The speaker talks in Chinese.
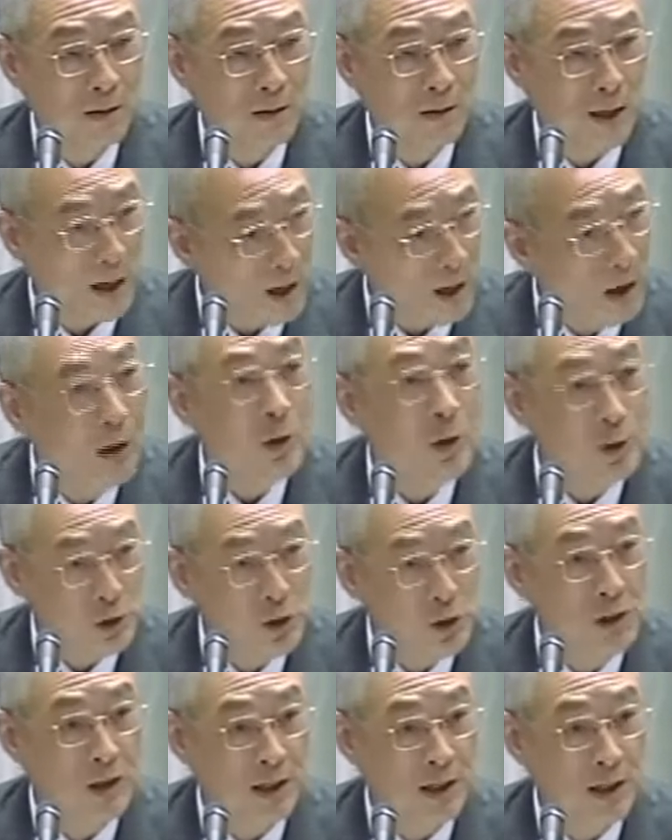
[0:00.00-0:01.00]
大概二
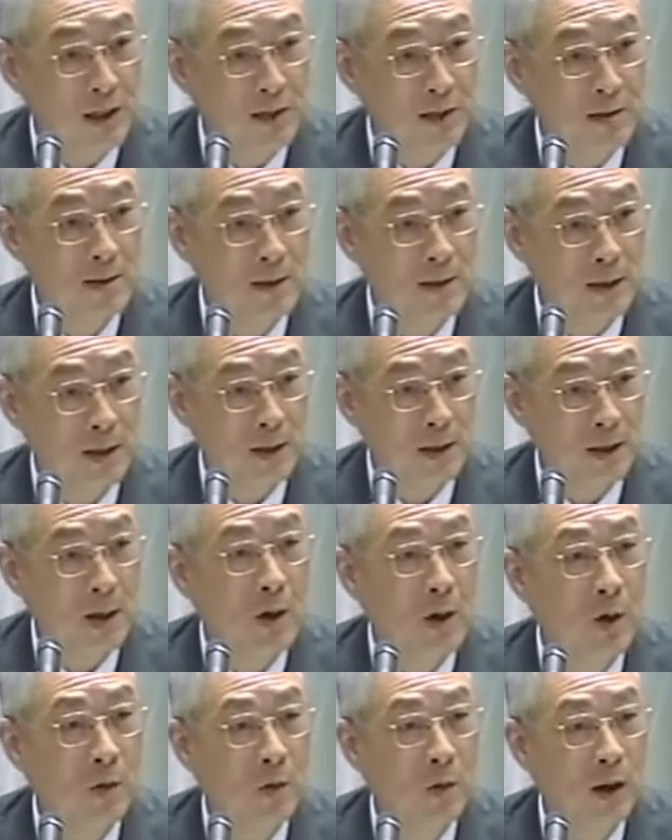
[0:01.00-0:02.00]
十几的这个
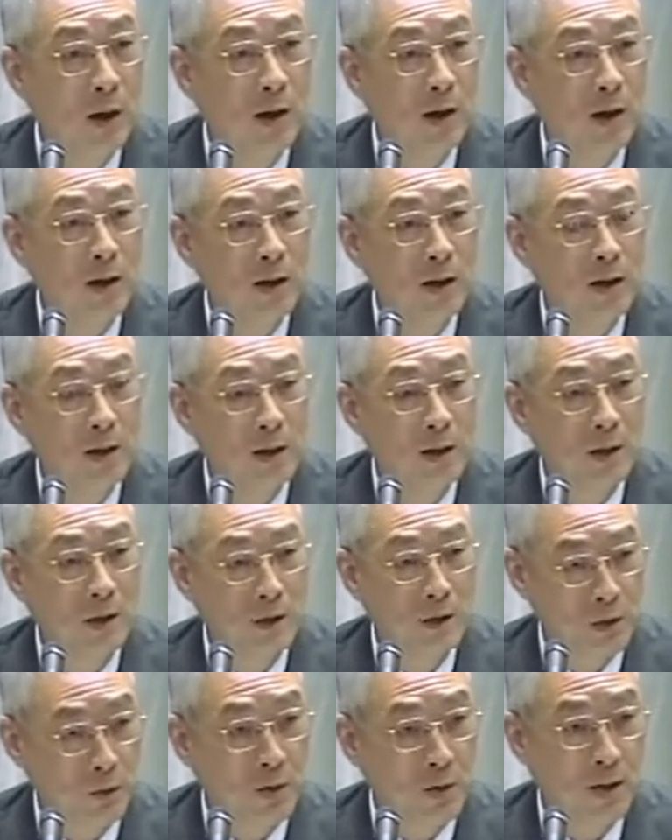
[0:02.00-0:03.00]
人口啊
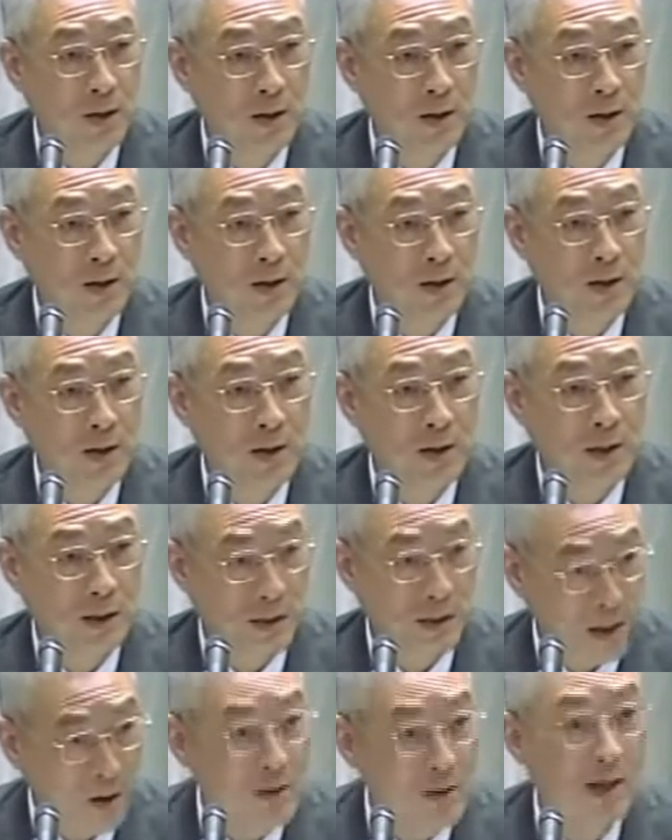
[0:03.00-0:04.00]
是会
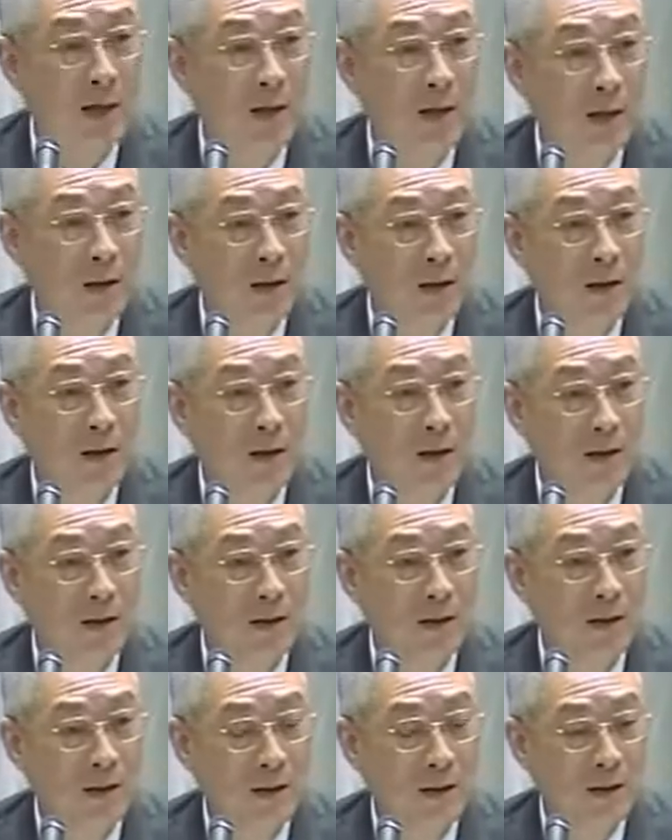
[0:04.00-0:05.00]
调整到，
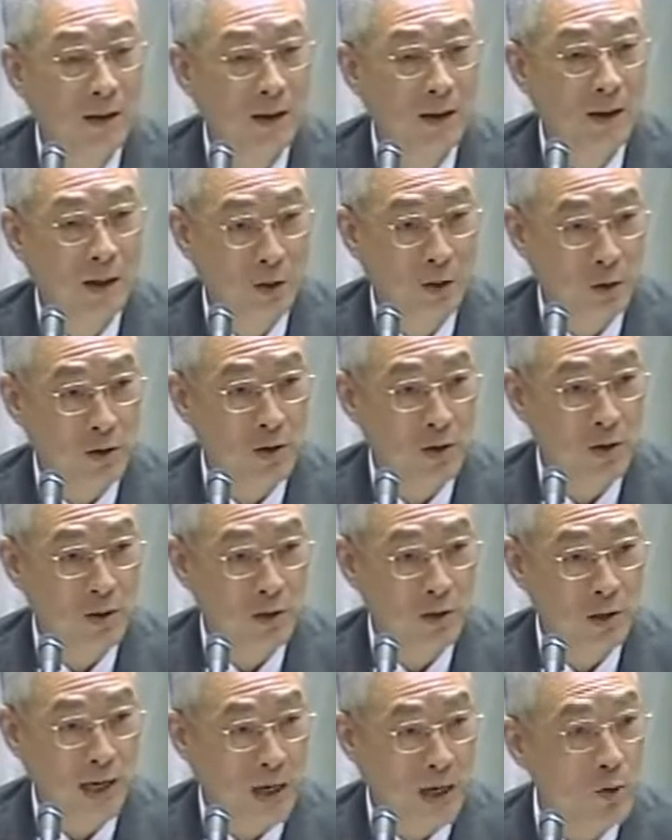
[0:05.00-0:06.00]
也就
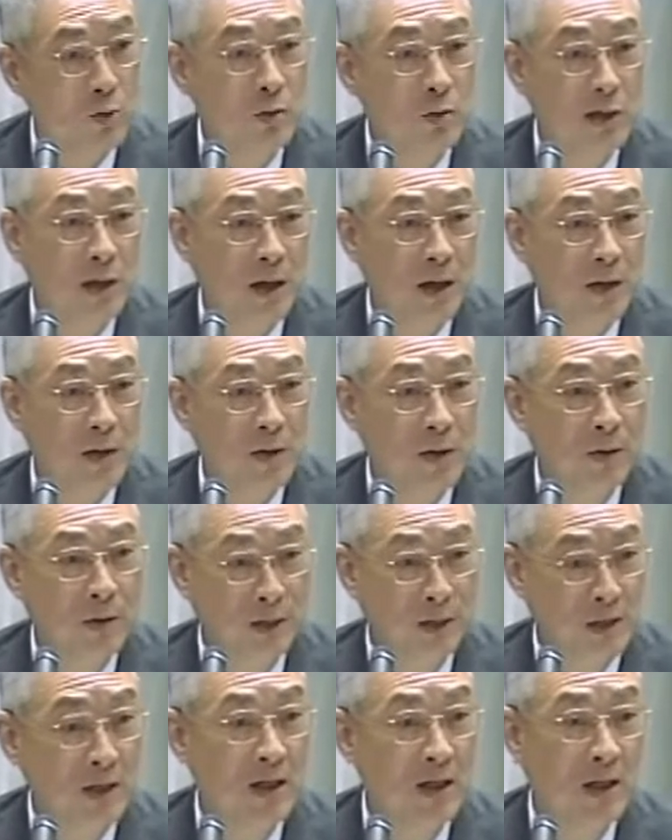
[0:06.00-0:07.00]
是杨所长
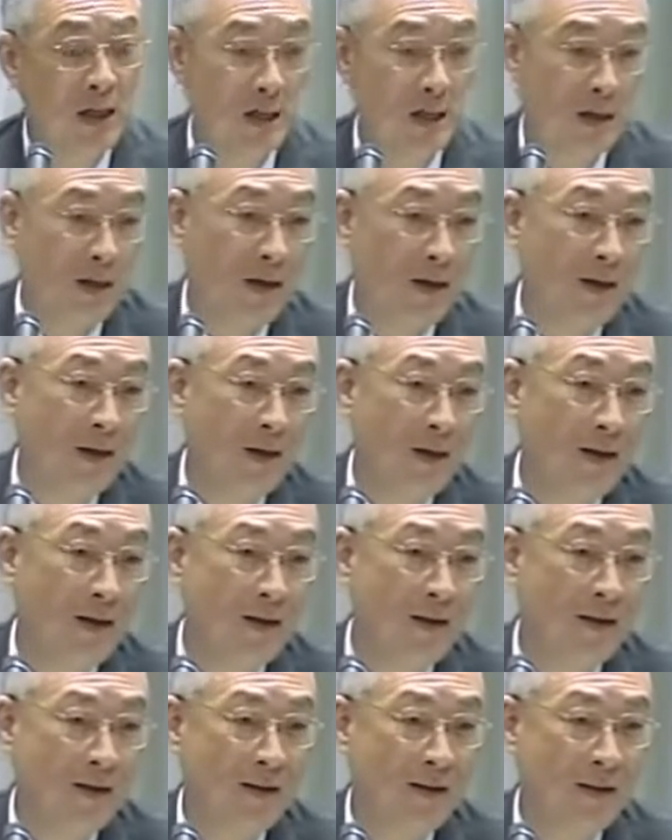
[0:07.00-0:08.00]
原先提的，
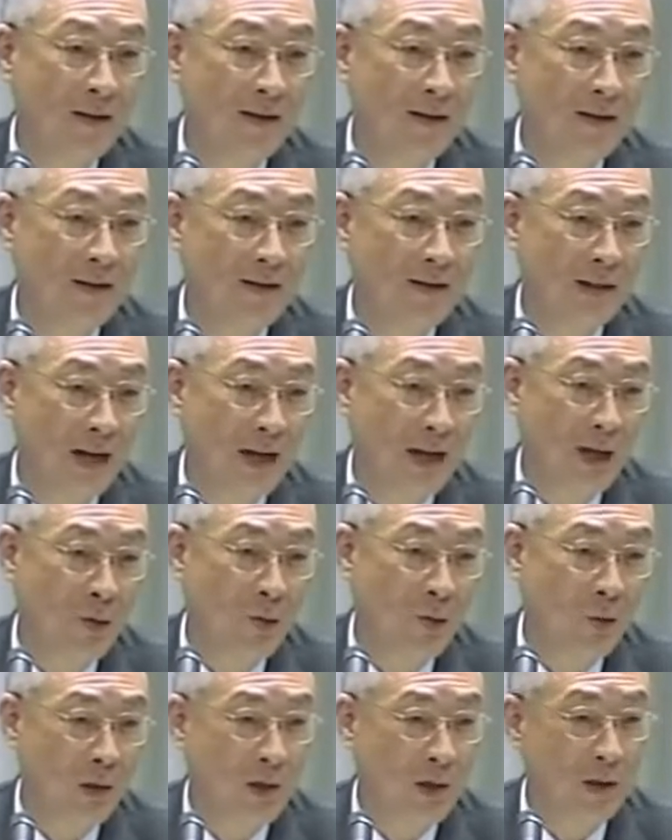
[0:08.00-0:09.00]
大概
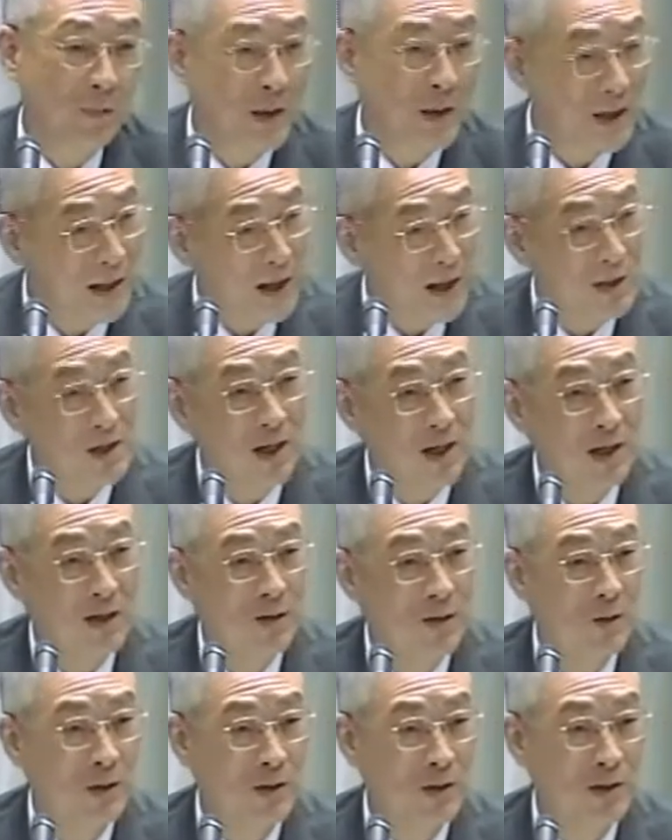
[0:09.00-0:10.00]
多一个便当钱
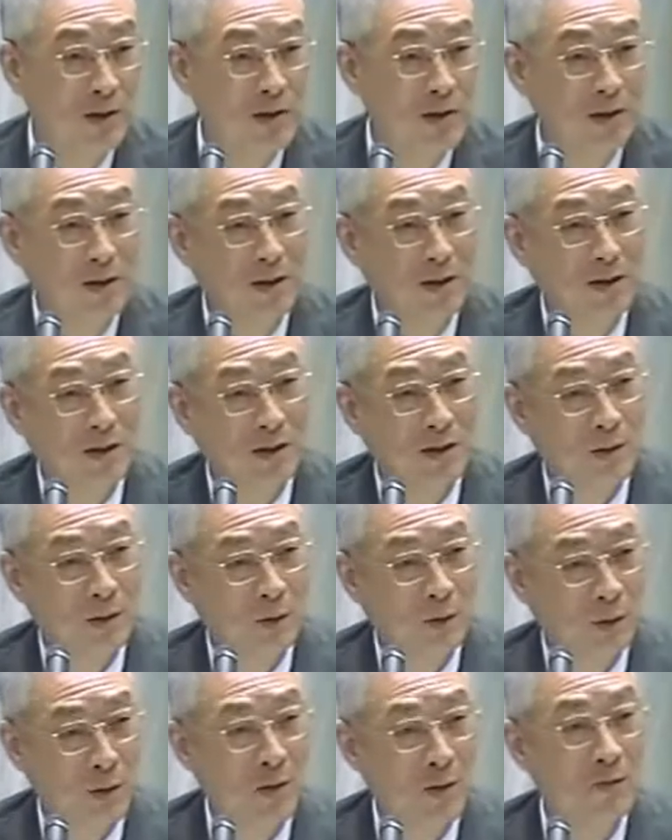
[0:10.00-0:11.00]
或者
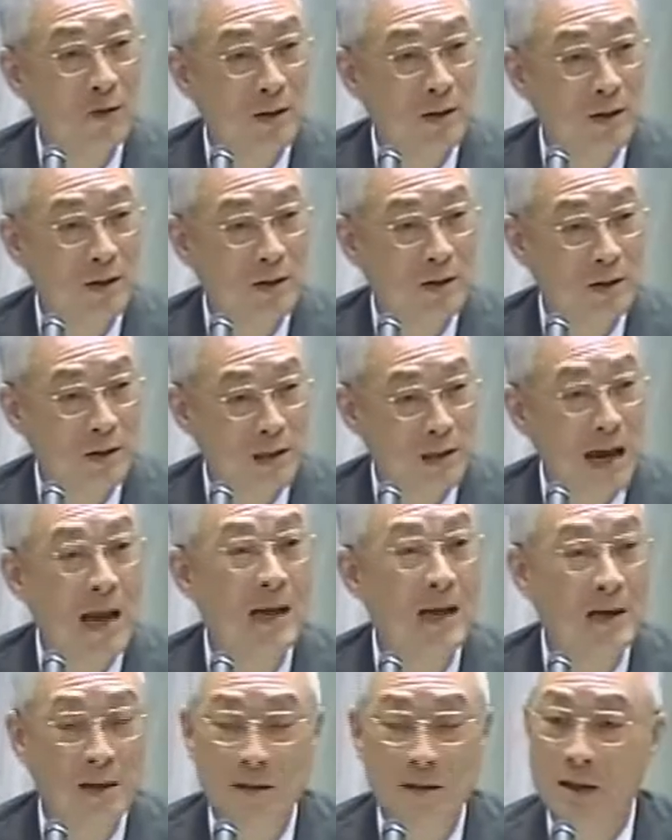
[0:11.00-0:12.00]
多一份
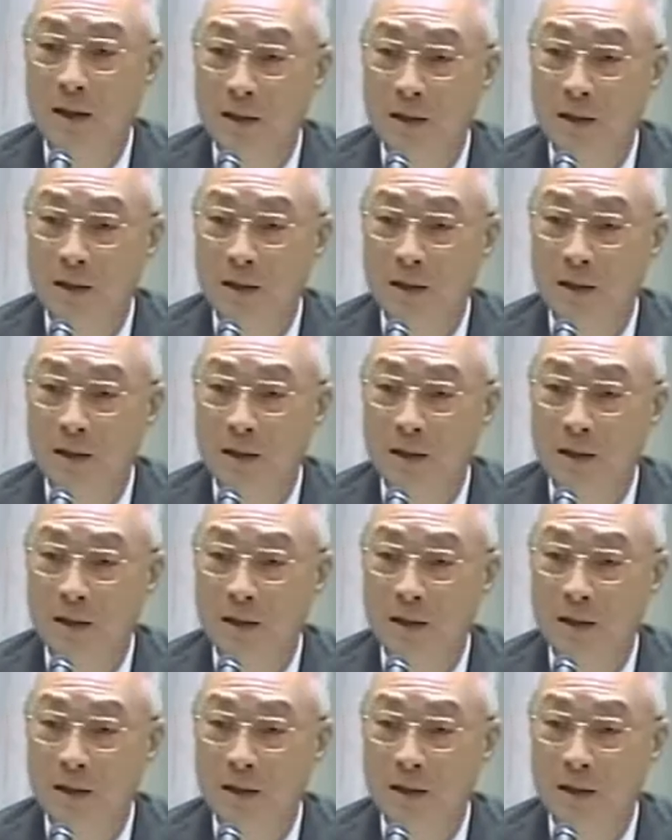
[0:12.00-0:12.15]
餐的这